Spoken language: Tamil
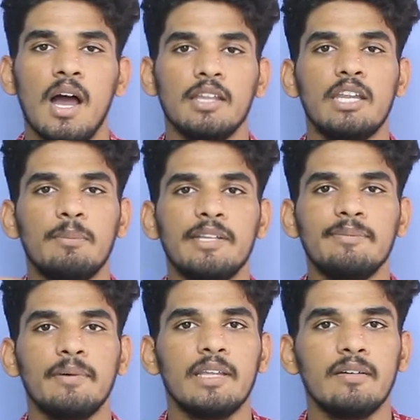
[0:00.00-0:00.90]
அதை நீங்கள்
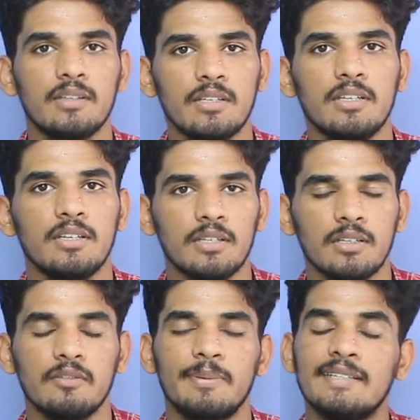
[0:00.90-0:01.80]
பேஸ் பண்ணி வந்து
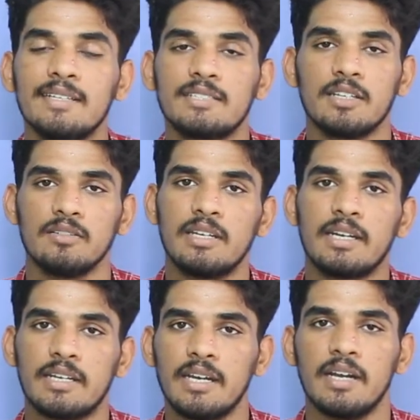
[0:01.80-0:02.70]
ப்ரைஸ் ஆக்ஷனில் வந்து
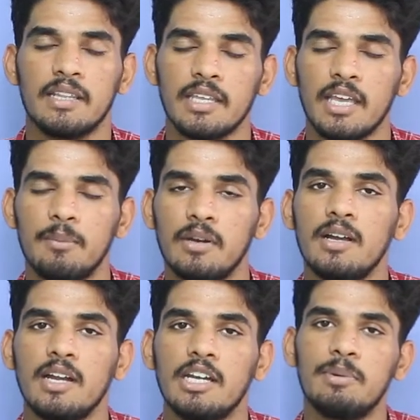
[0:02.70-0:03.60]
நீங்கள் ட்ரேட் எடுத்தீங்க அப்படின்னா
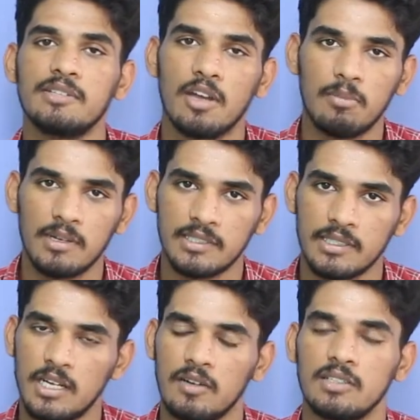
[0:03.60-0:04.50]
கண்டிப்பாக ஸ்டாப் லாஸ்
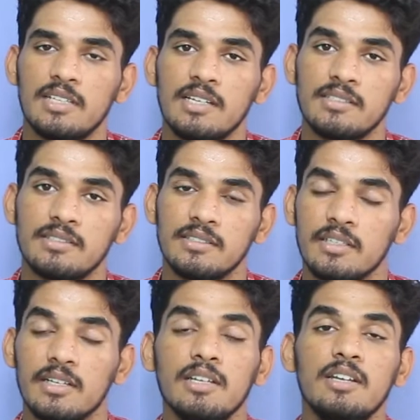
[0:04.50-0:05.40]
ஹிட்டாக வந்து சான்சஸ்
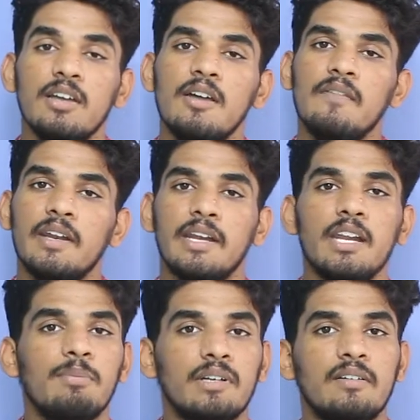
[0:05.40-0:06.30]
இருக்குது வேறு
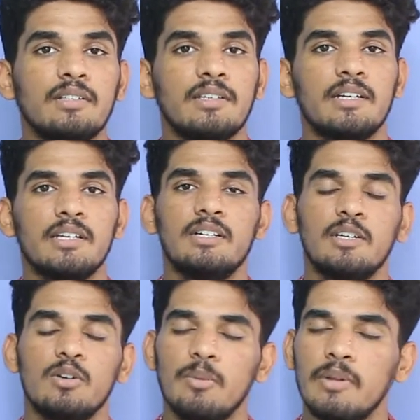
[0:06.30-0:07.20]
என்ன பண்ணி வந்து நான் ட்ரேட்
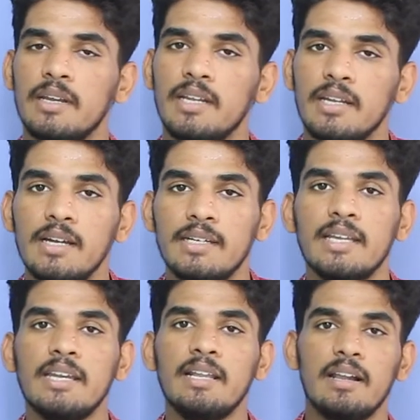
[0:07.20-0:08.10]
எடுக்கணும் அப்படின்னு கேட்டிங்கன்னா
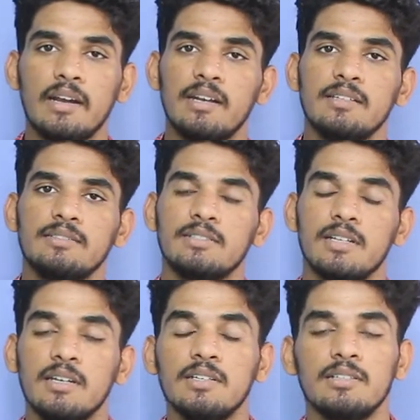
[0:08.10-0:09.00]
டெக்னிக்கல்
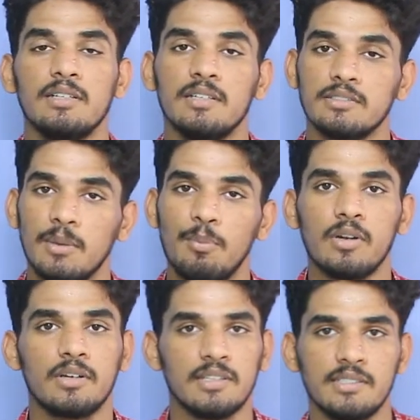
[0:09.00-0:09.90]
அனாலிசிஸில் இந்த
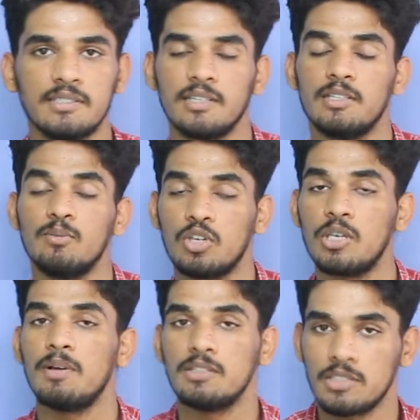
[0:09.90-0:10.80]
சப்போர்ட் அண்ட் ரெசிஸ்டன்ட்டு
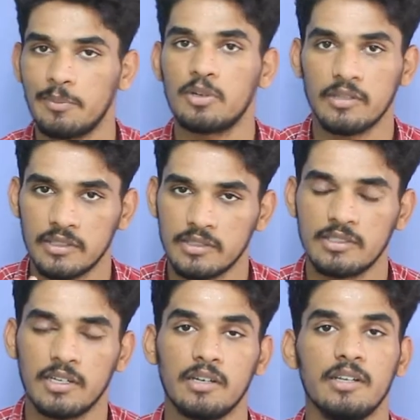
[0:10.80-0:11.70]
முக்கியமாக சப்போர்ட் அண்ட்
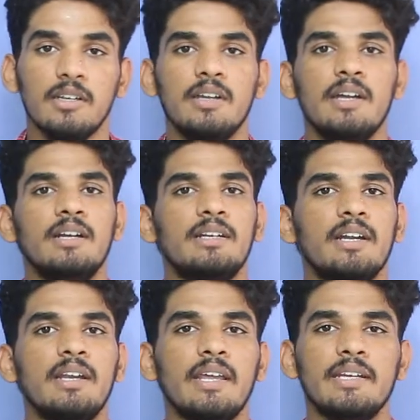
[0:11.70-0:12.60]
ரெசிஸ்டன்ட்டு
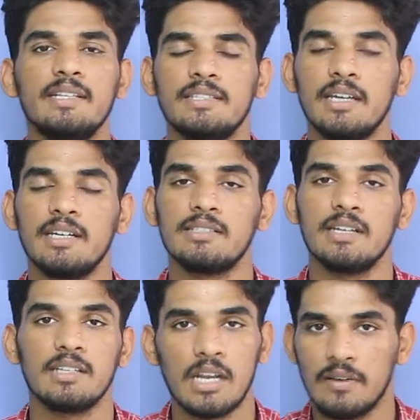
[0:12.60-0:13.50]
ட்ரெண்ட் லைனு சேனல்ஸு
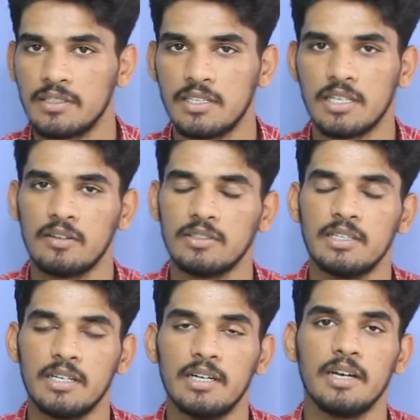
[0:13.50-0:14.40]
அதெல்லாம் வச்சு நீங்கள் வந்து
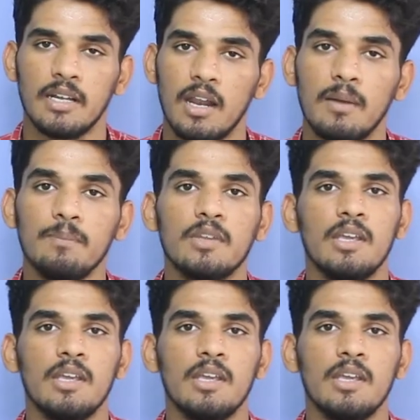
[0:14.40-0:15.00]
ட்ரேட் எடுக்கலாம்